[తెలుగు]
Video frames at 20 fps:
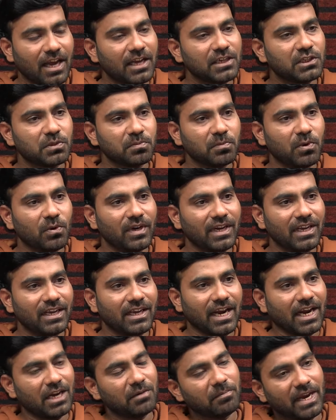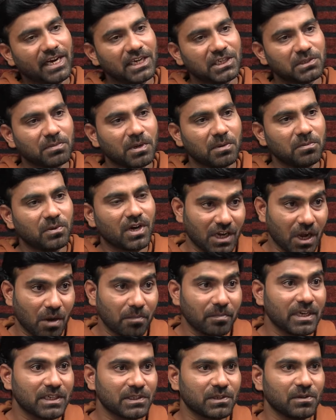రాజమౌళి అండ్ మహేష్ బాబు
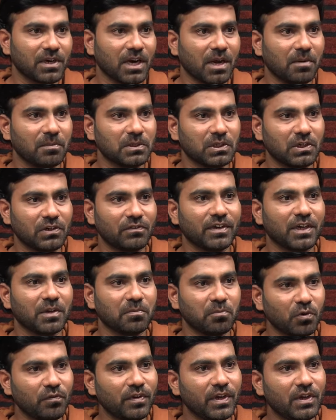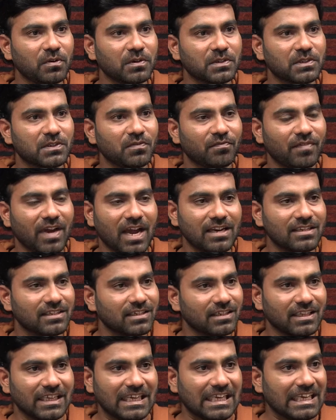కాంబినేషన్లో రాబోతున్నటువంటి మూవీ కోసం ఫ్యాన్స్
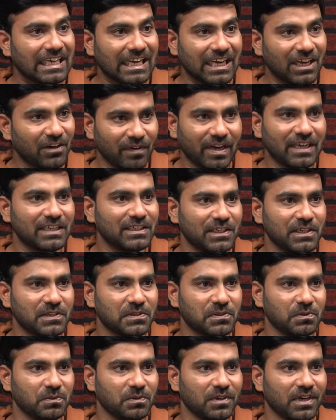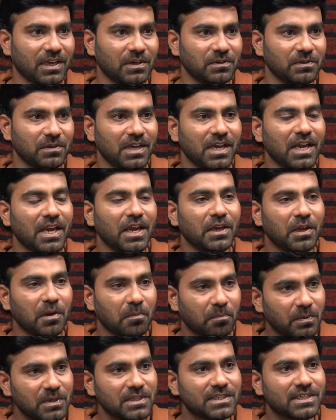అంతా ఈగర్లీ వెయిట్ చేస్తూ ఉన్నారు
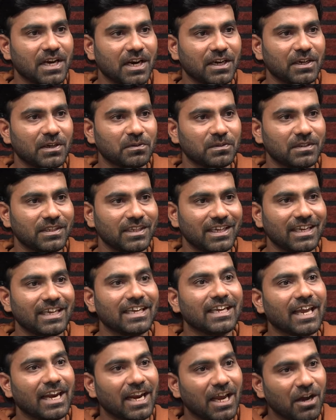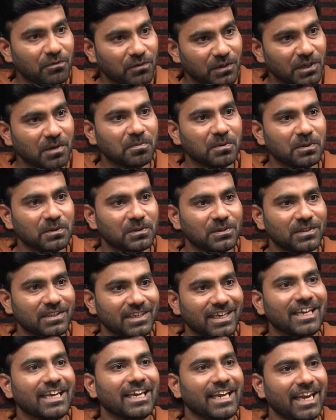ఎప్పుడు స్టార్ట్ అవుద్ది ఎలా
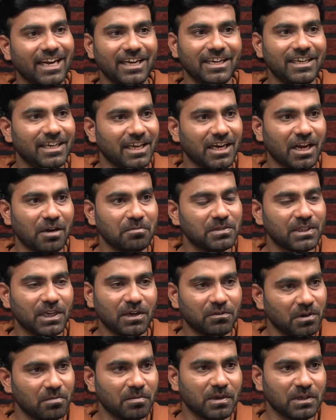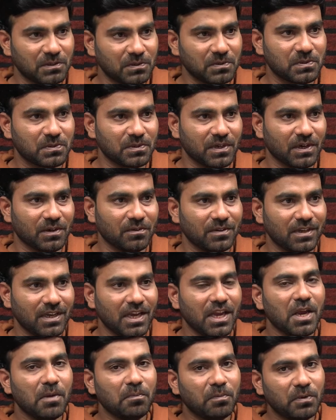ఉండబోతుంది ఏంటి అనే అంశాలు కూడా మనం చూస్తున్నాం
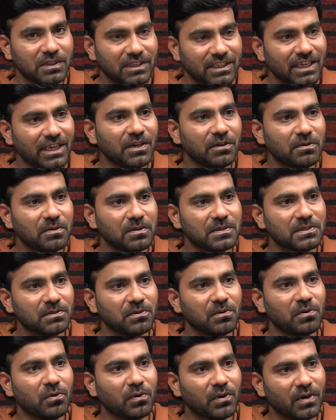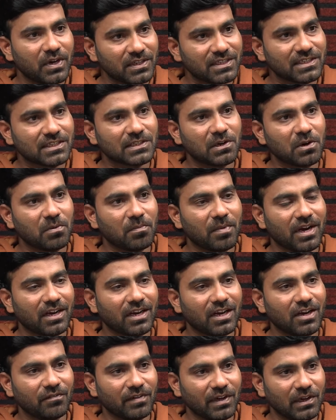ఇప్పుడు దీనికోసం లొకేషన్స్లో
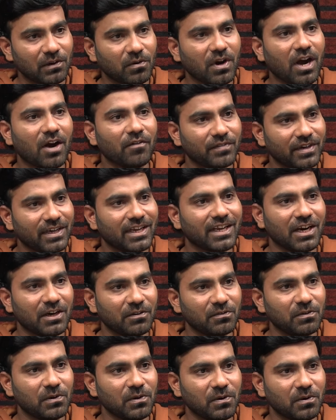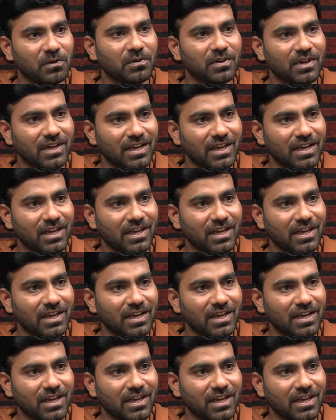భాగంగా వీళ్ళు ఆఫ్రికన్ అడవుల్లో